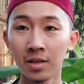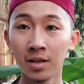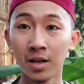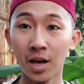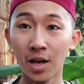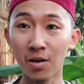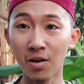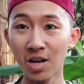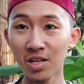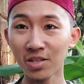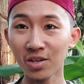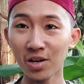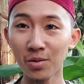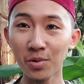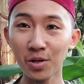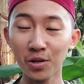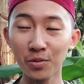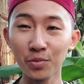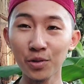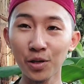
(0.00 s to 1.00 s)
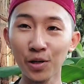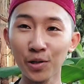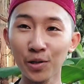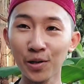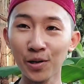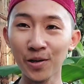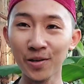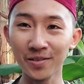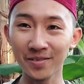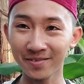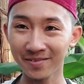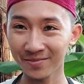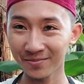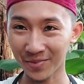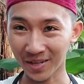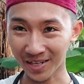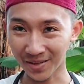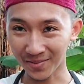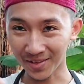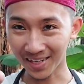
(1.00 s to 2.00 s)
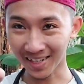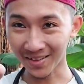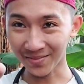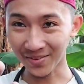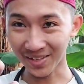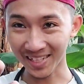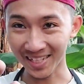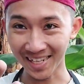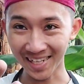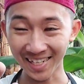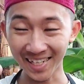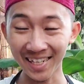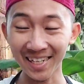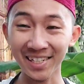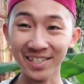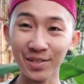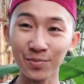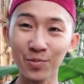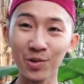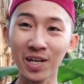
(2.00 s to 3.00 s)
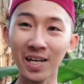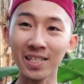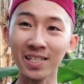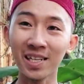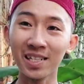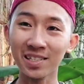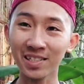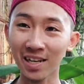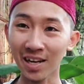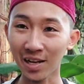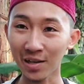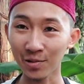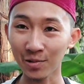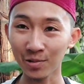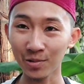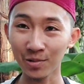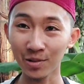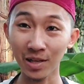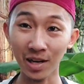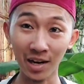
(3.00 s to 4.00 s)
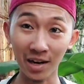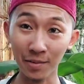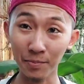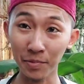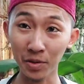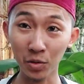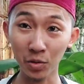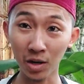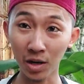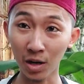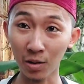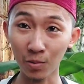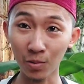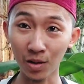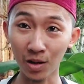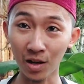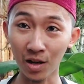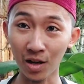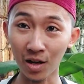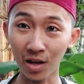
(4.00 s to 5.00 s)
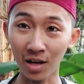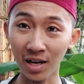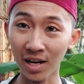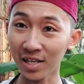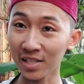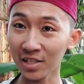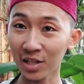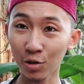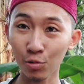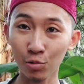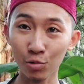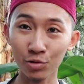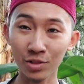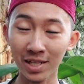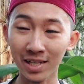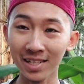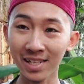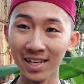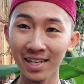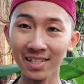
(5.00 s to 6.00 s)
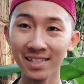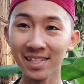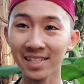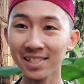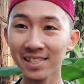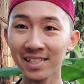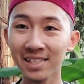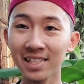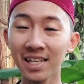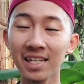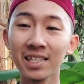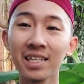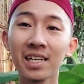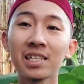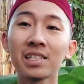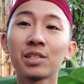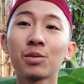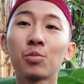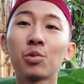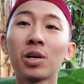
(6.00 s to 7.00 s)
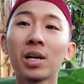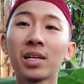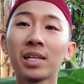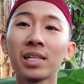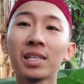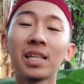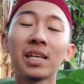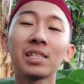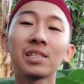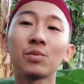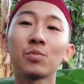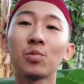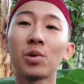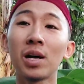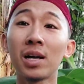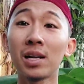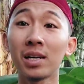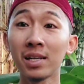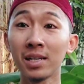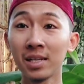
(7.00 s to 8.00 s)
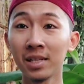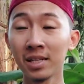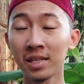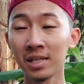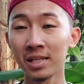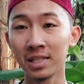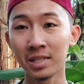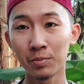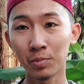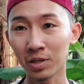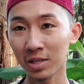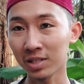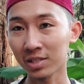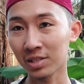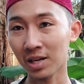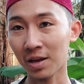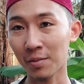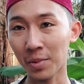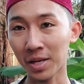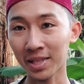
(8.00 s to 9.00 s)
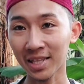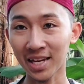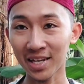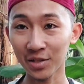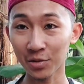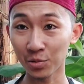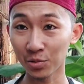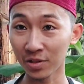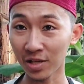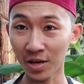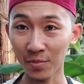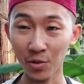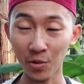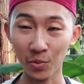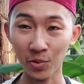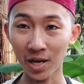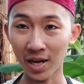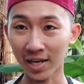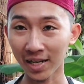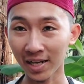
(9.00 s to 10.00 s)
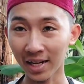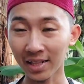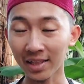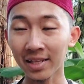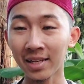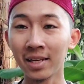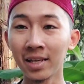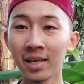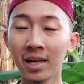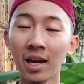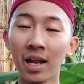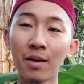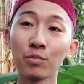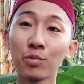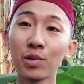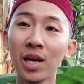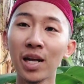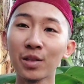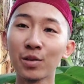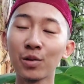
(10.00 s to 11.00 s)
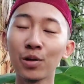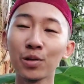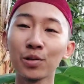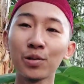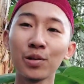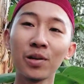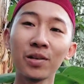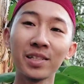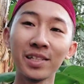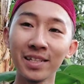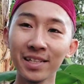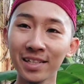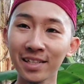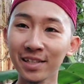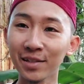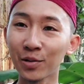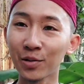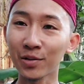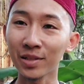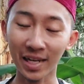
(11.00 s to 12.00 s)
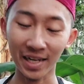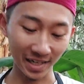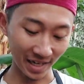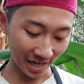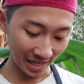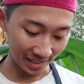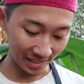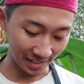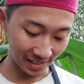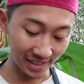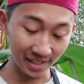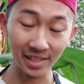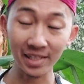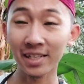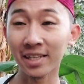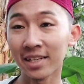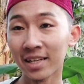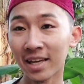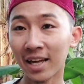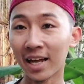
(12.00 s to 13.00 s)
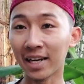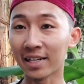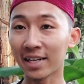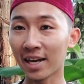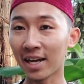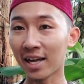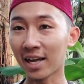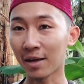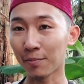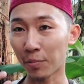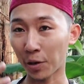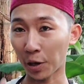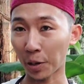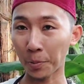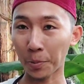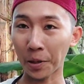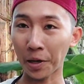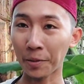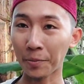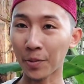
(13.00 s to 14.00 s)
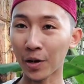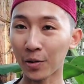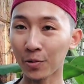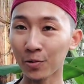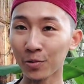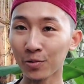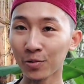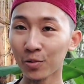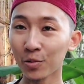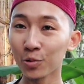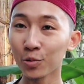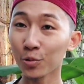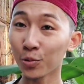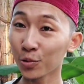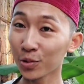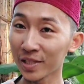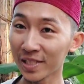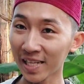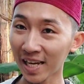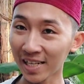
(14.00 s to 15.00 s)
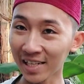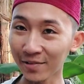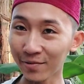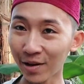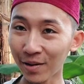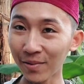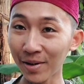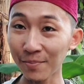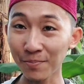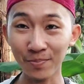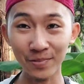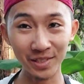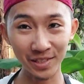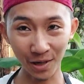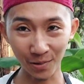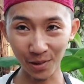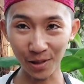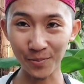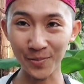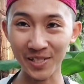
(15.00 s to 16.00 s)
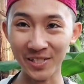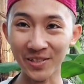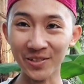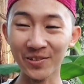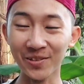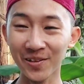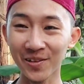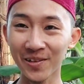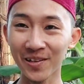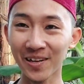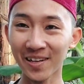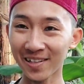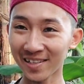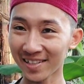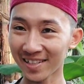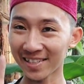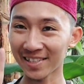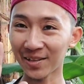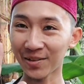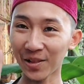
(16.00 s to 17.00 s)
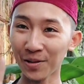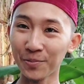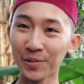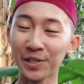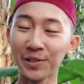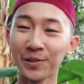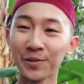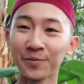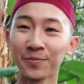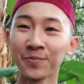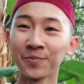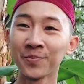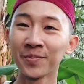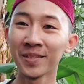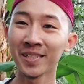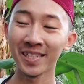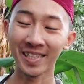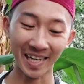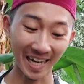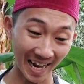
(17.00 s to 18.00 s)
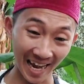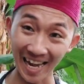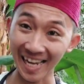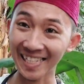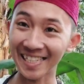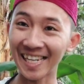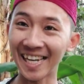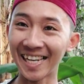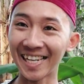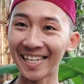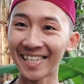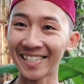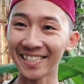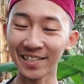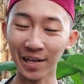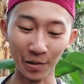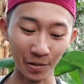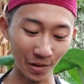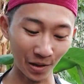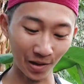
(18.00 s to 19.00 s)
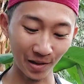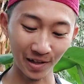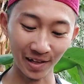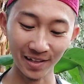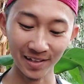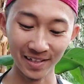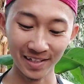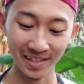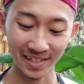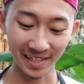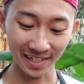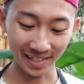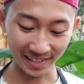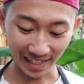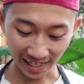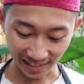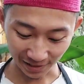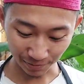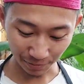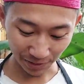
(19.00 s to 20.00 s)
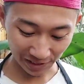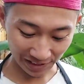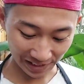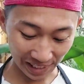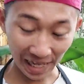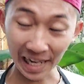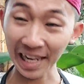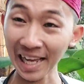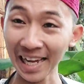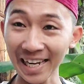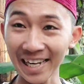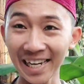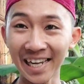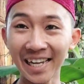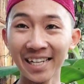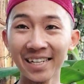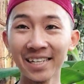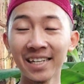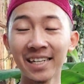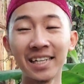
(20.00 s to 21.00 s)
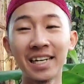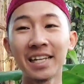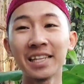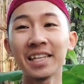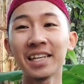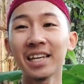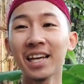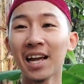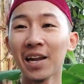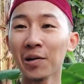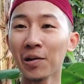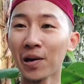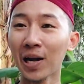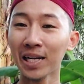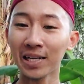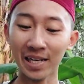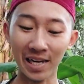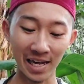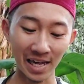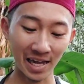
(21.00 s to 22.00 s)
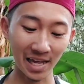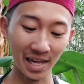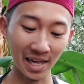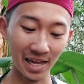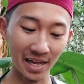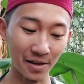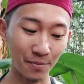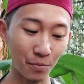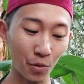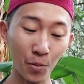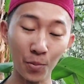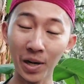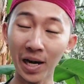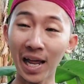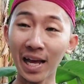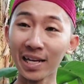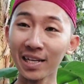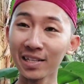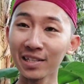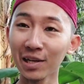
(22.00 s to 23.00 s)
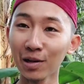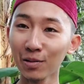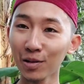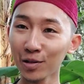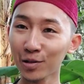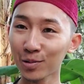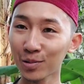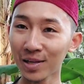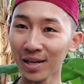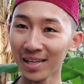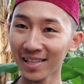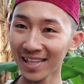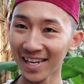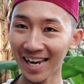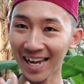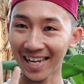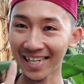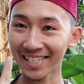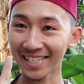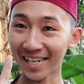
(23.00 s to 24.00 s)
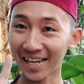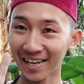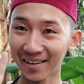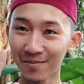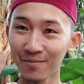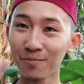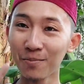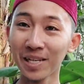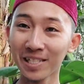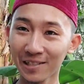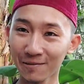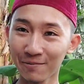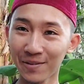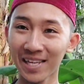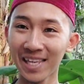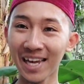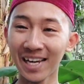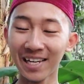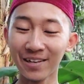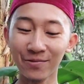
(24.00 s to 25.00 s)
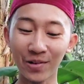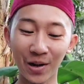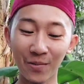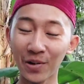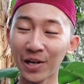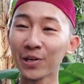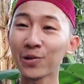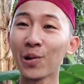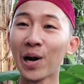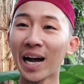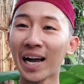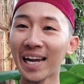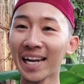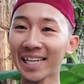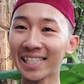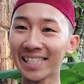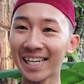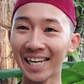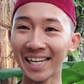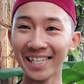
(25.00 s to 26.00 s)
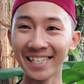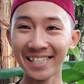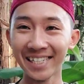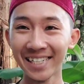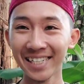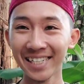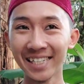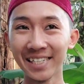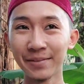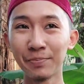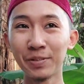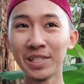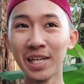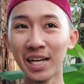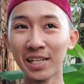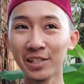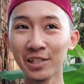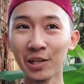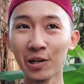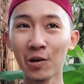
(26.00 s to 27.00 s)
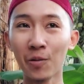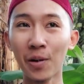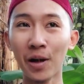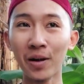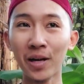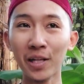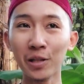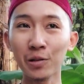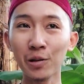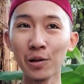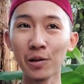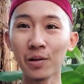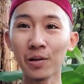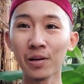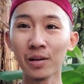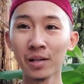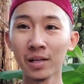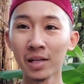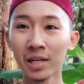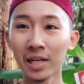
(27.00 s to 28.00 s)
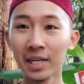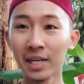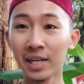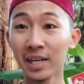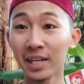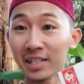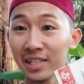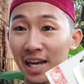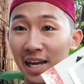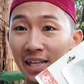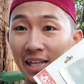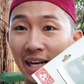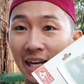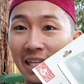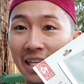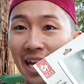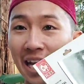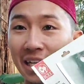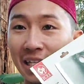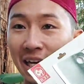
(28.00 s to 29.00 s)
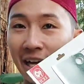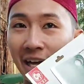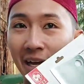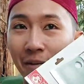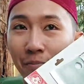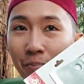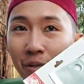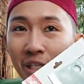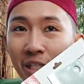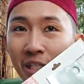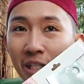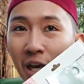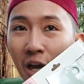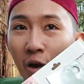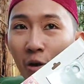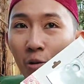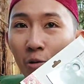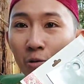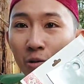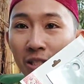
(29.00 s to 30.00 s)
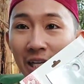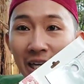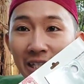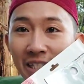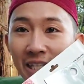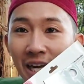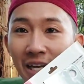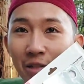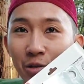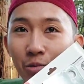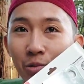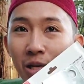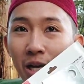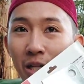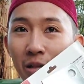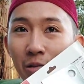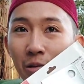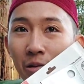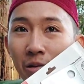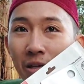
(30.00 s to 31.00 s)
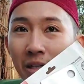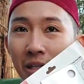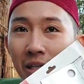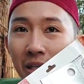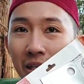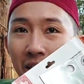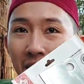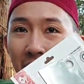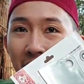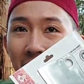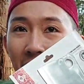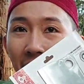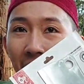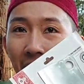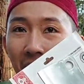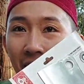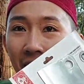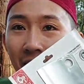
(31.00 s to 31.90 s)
Halo assalamualaikum dulur-dulur Bagaimana kabarnya? Semoga sehat selalu dalam lindungan Allah Lancar urusannya, lancar rezekinya Dan semoga kita semua diberi keselamatan dunia maupun akhirat Alhamdulillah dulur-dulur di konten kali ini Ada barang-barang baru untuk undian giveaway Insya Allah besok dulur ya Insya Allah besok Tenang aja Insya Allah eh, tak spesialkan lah Nanti kalau ada momen lagi insya Allah juga tenang aja Masih banyak giveaway Doakan aja Bisa istiqomah Oke dulur ini diantaranya ada pisau cacah juga dulu ini. Ini ya.